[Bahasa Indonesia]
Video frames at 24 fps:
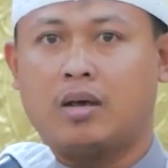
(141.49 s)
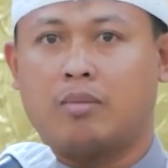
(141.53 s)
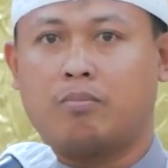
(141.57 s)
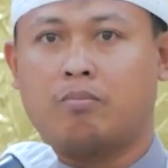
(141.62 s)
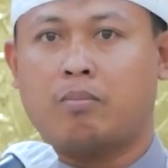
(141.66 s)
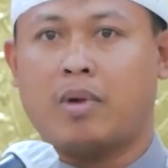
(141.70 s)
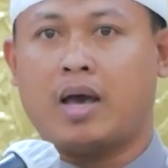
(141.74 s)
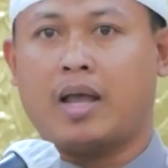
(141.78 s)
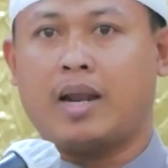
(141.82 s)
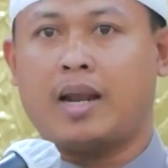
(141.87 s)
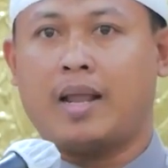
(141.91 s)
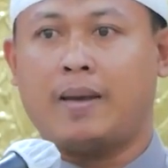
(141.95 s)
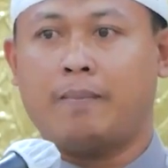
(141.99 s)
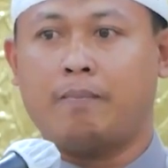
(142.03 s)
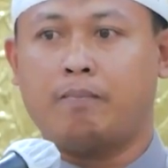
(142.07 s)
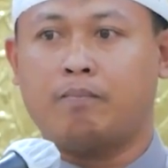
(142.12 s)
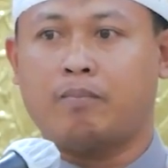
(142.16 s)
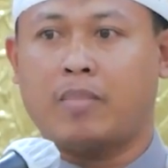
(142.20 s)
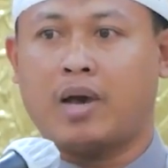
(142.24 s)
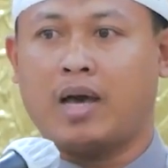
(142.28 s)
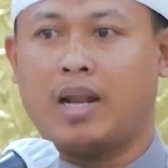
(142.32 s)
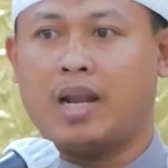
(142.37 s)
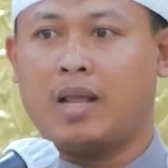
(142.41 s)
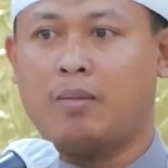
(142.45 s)

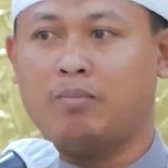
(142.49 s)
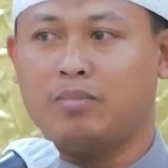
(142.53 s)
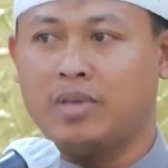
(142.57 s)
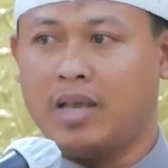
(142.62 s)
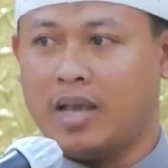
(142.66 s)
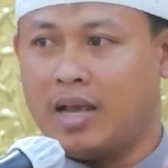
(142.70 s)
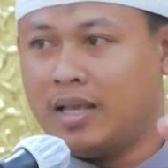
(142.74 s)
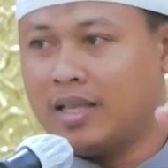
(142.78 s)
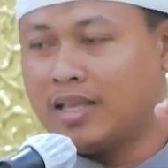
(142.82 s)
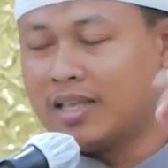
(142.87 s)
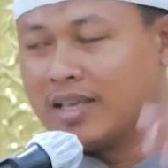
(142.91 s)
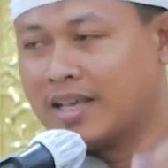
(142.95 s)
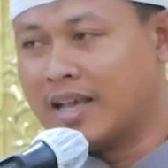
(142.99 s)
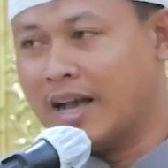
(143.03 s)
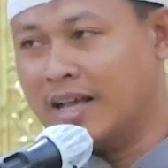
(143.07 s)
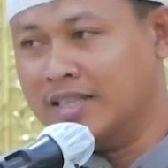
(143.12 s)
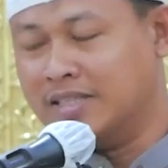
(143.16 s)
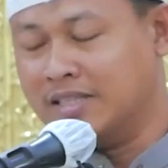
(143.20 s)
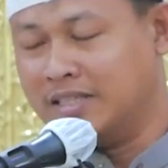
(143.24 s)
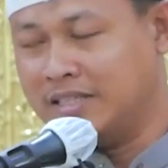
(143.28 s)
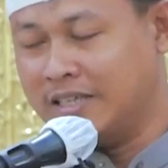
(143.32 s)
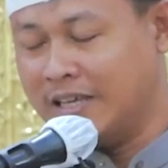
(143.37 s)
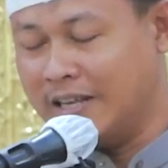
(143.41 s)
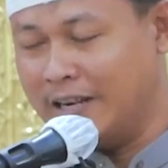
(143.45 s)
malam-malam yang
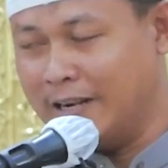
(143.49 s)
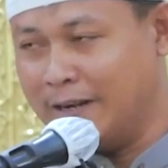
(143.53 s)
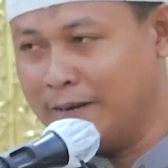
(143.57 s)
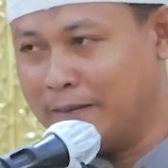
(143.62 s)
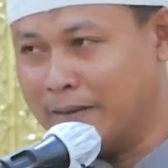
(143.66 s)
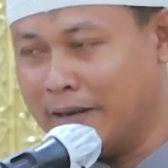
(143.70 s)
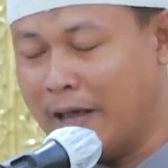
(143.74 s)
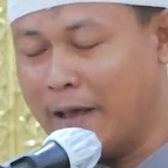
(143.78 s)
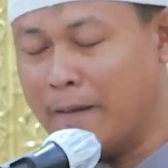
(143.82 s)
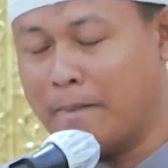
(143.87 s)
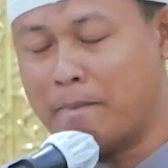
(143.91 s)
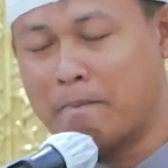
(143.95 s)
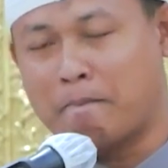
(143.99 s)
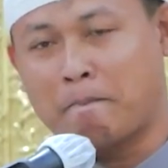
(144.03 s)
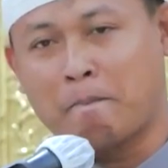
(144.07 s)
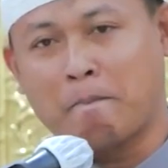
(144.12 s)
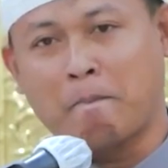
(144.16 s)
ganjil. Nah,